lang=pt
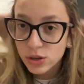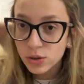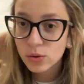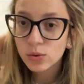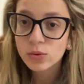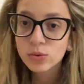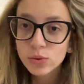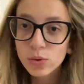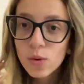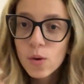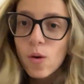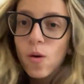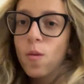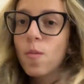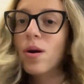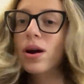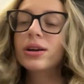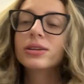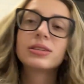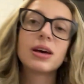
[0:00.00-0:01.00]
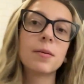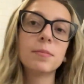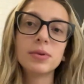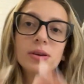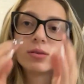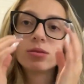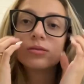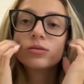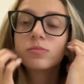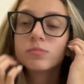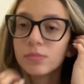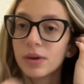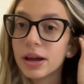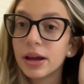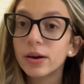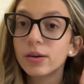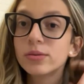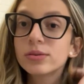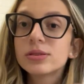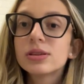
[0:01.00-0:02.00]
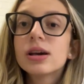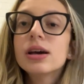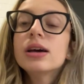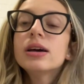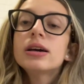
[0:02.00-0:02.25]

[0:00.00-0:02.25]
youtubers, amigos meus,